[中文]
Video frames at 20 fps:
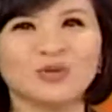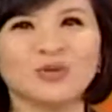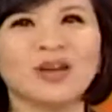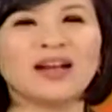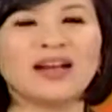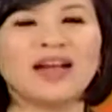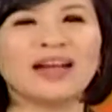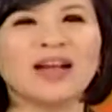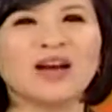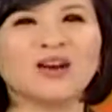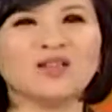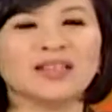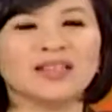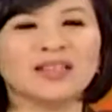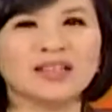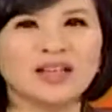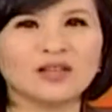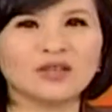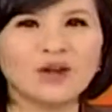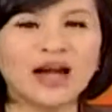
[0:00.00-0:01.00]
之余，要来了解
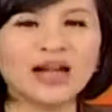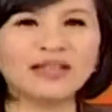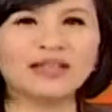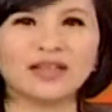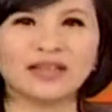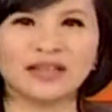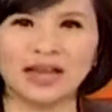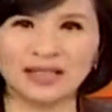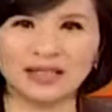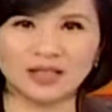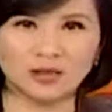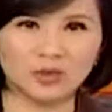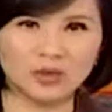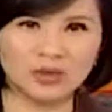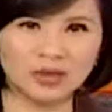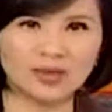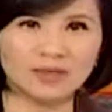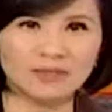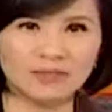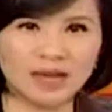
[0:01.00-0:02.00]
一下，说啊，这个代志有
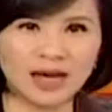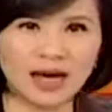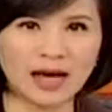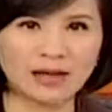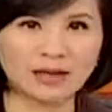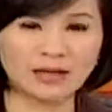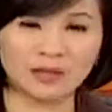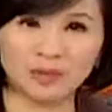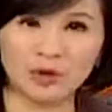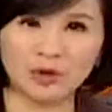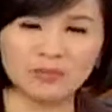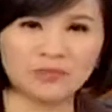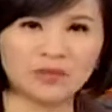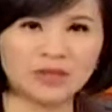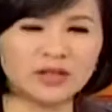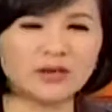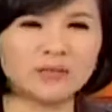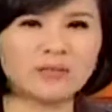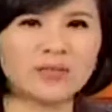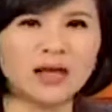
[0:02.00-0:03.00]
这么定啊，是不我们
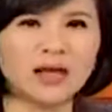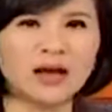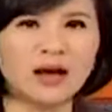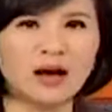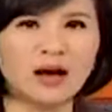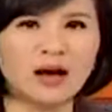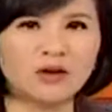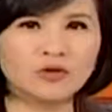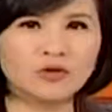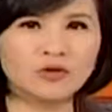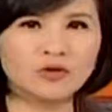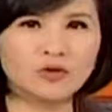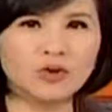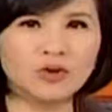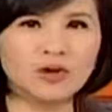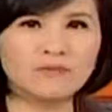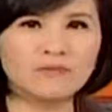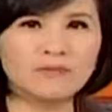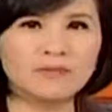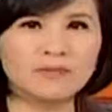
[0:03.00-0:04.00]
定？好，就是
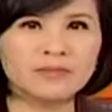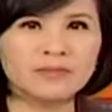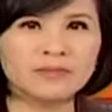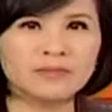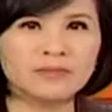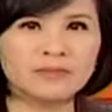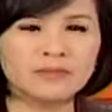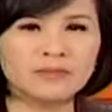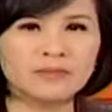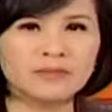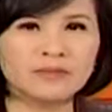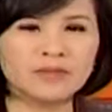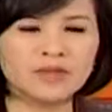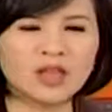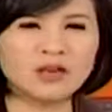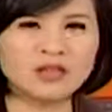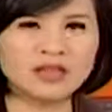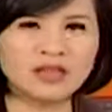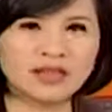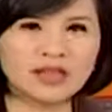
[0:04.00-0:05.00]
说，嗯，
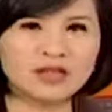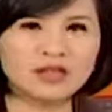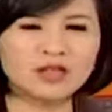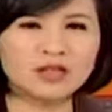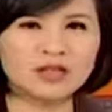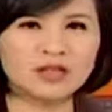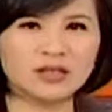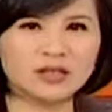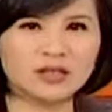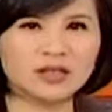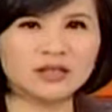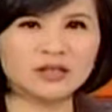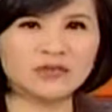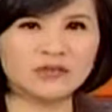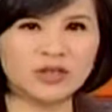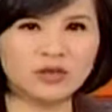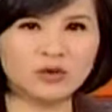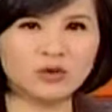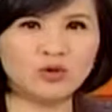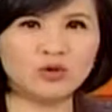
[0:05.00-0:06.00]
到底这件事情的是
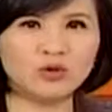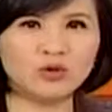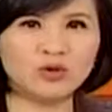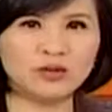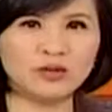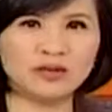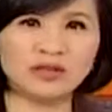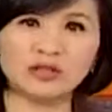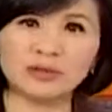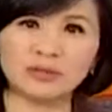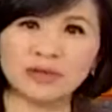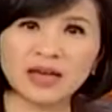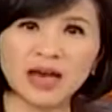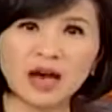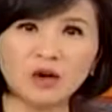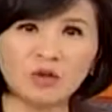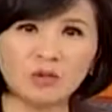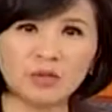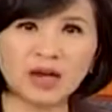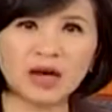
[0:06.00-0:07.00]
非曲直是什么
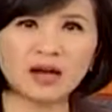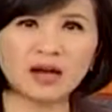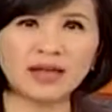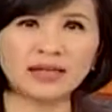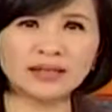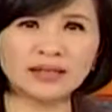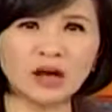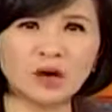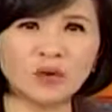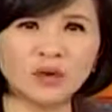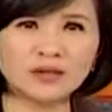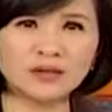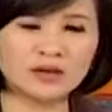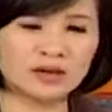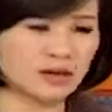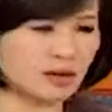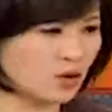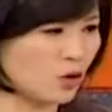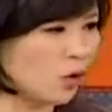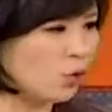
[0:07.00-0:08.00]
样？我们要来稍微这
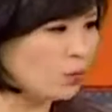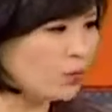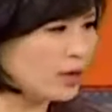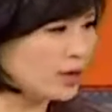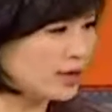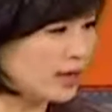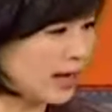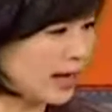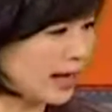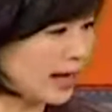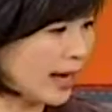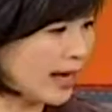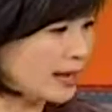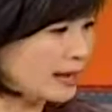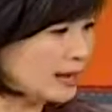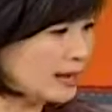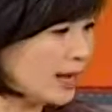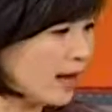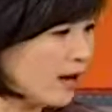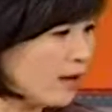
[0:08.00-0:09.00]
个公平的来看
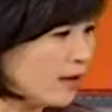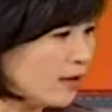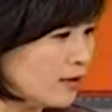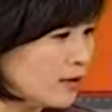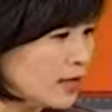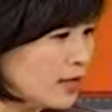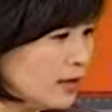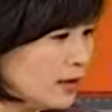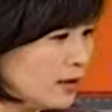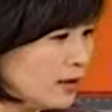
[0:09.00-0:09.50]
一下哈。